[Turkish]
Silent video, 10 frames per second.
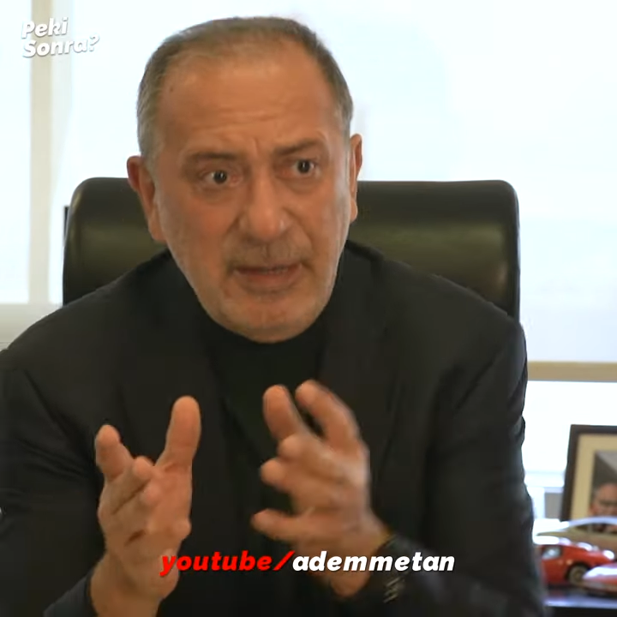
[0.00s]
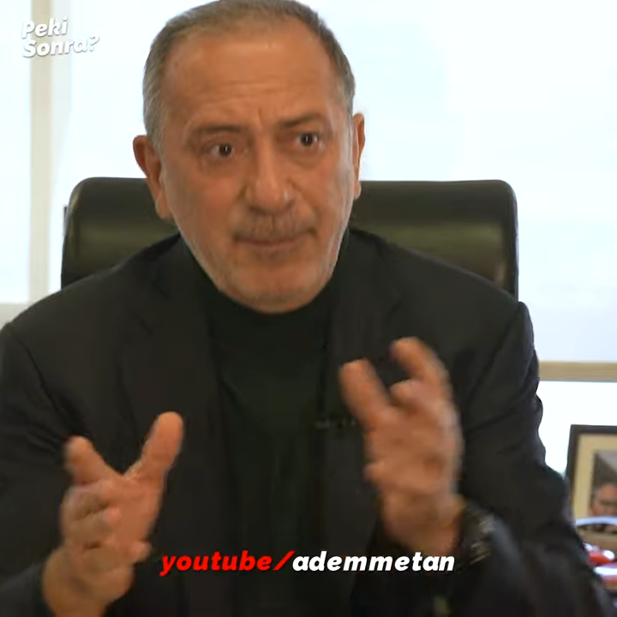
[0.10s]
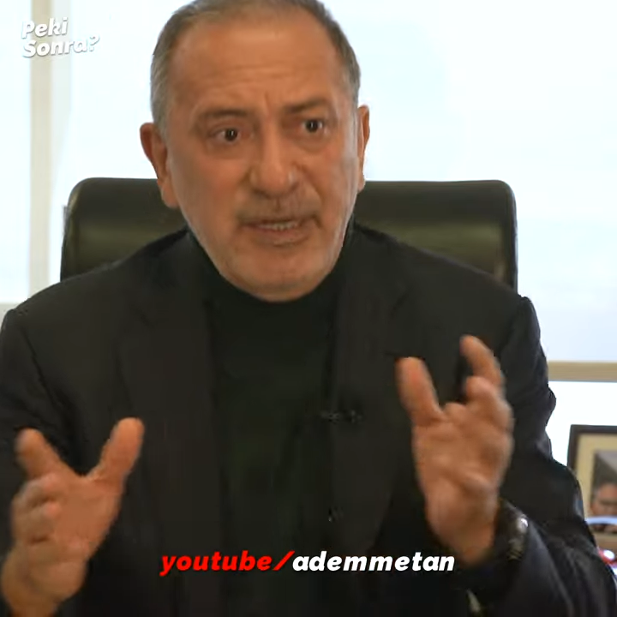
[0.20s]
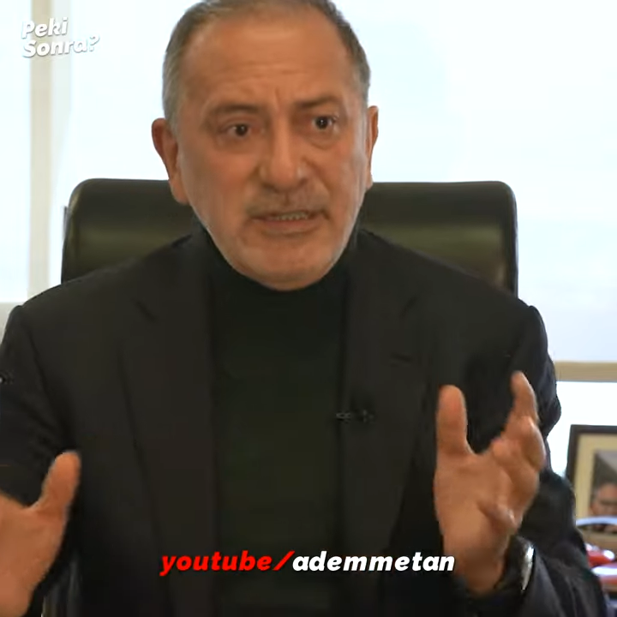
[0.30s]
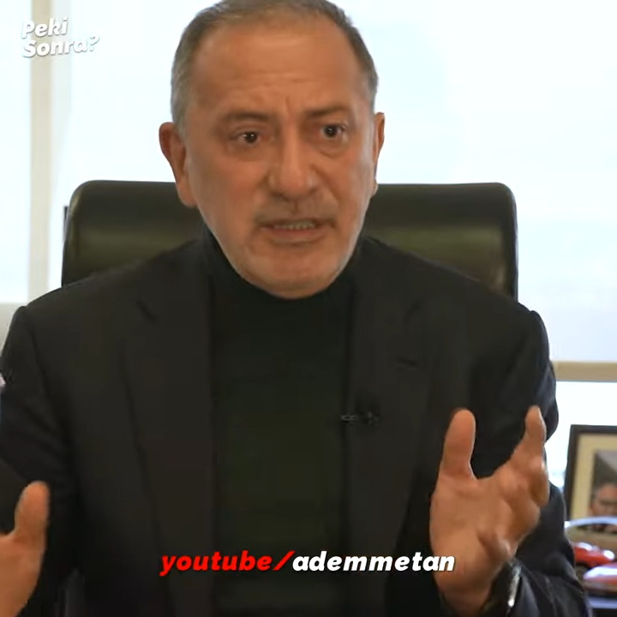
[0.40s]
Yani
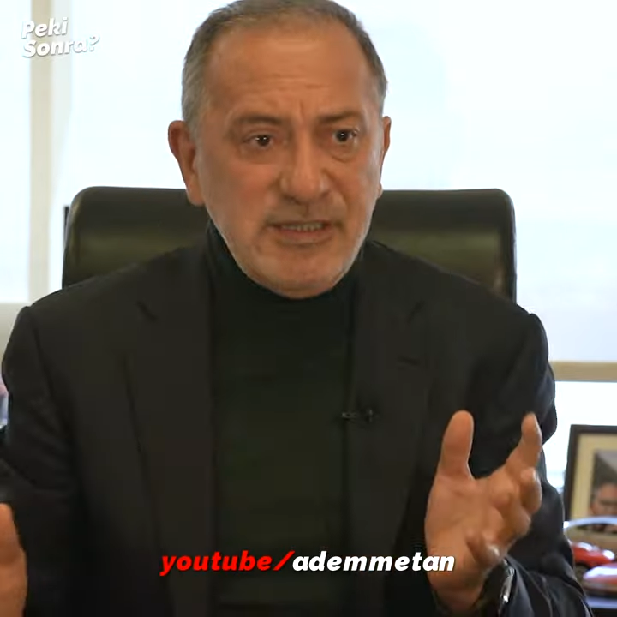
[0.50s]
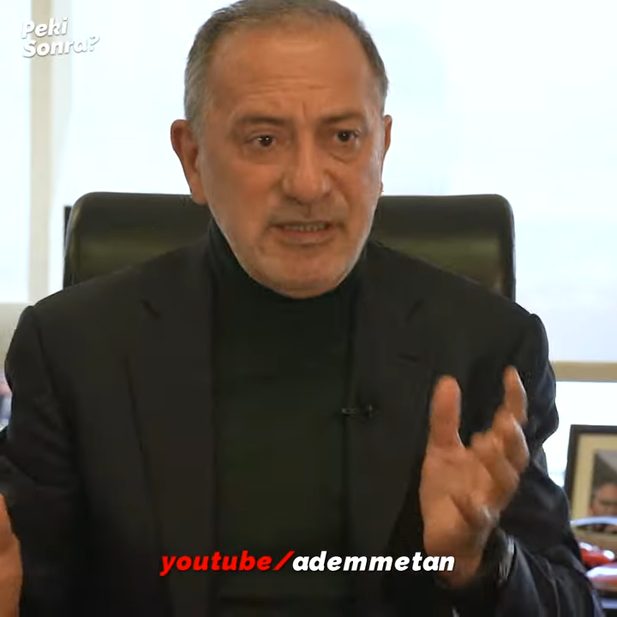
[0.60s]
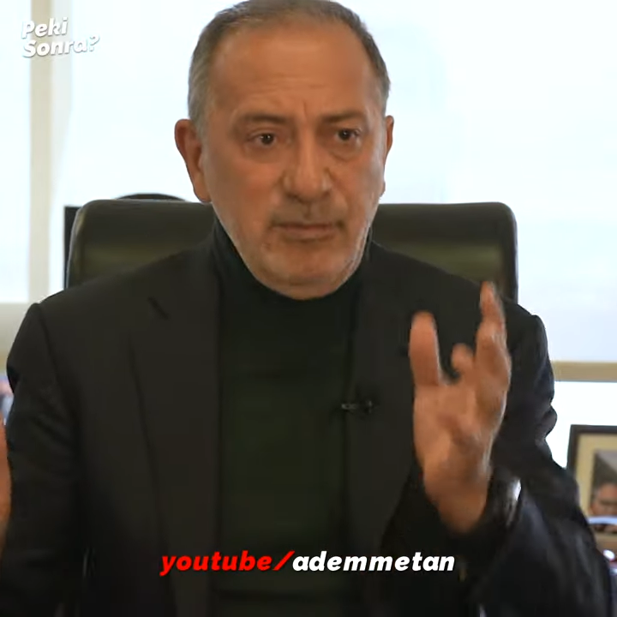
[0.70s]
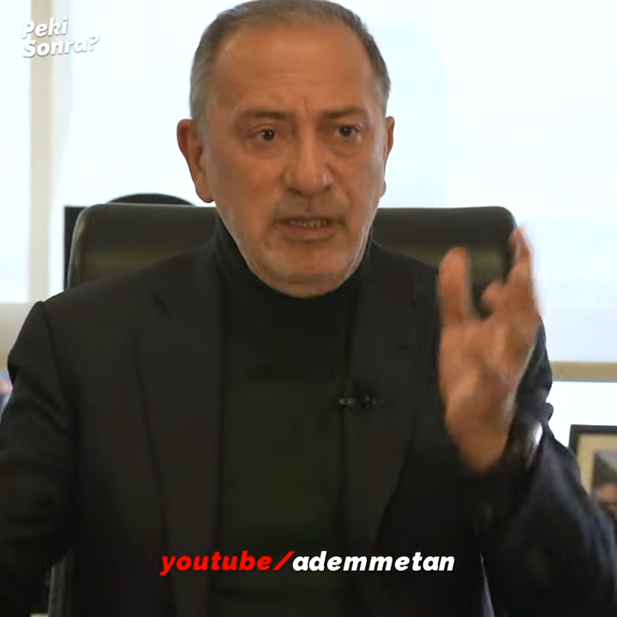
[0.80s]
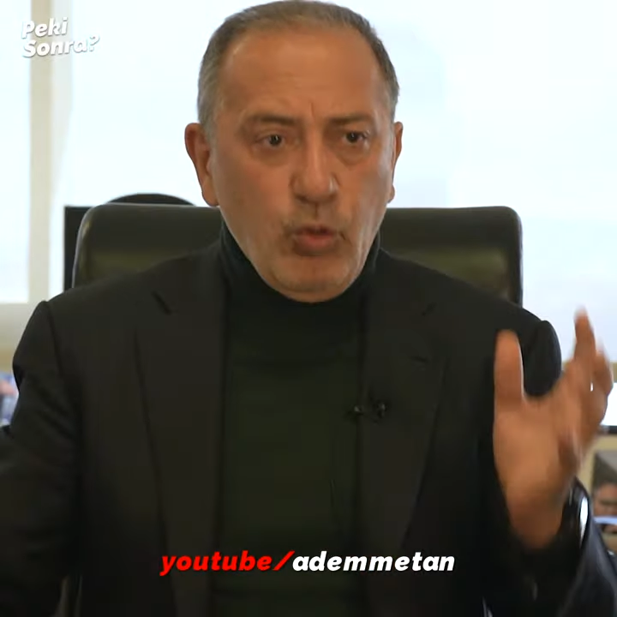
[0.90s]

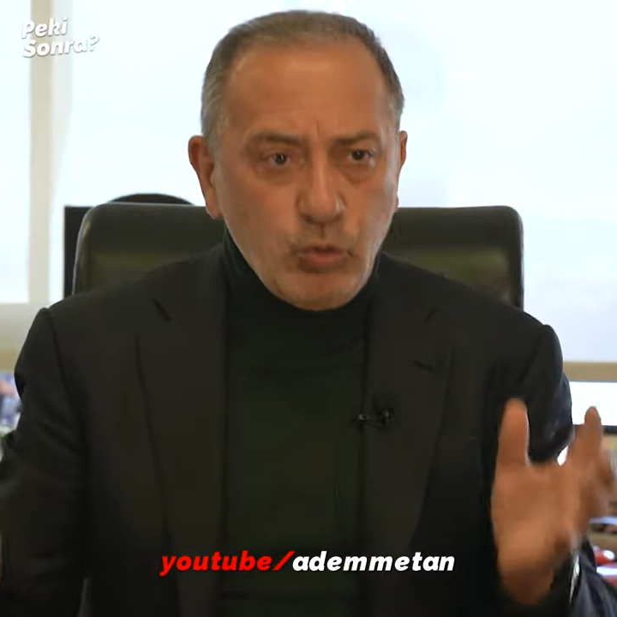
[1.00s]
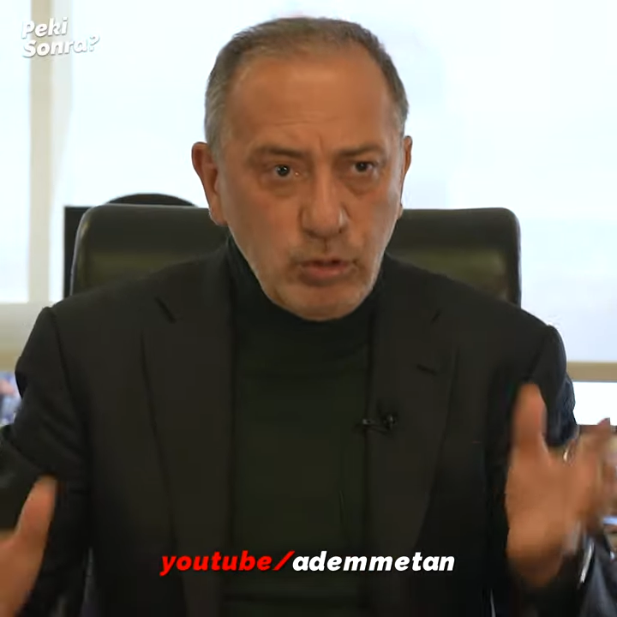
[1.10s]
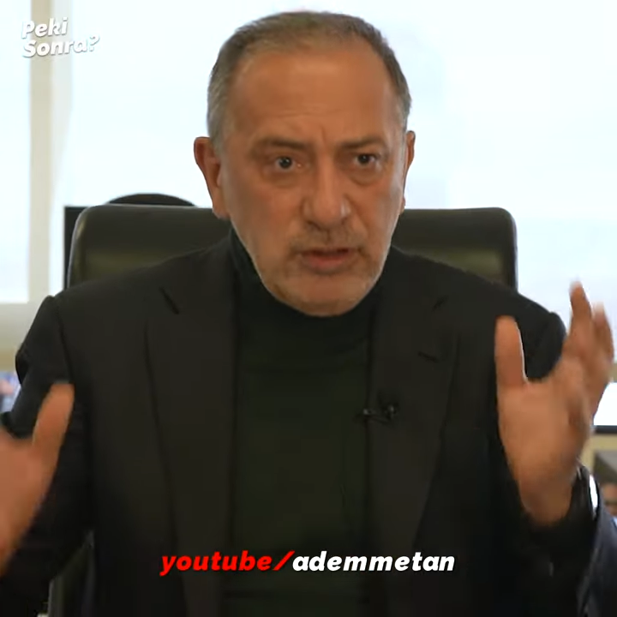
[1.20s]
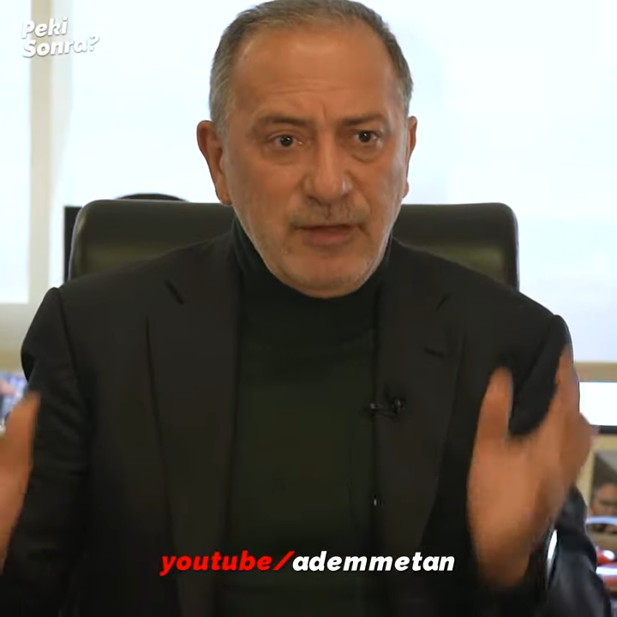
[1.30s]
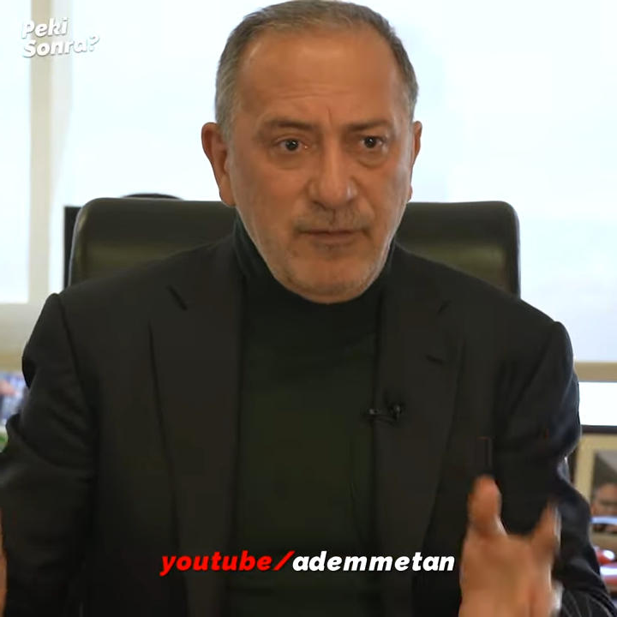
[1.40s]
emperyalizm
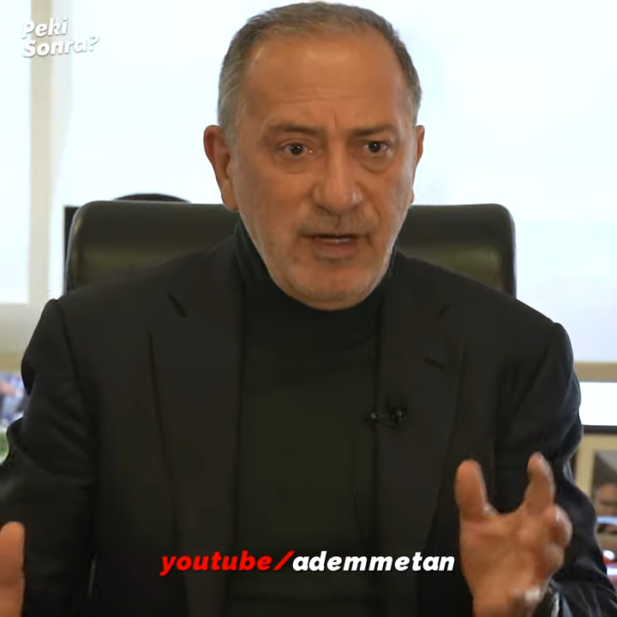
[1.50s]
okullar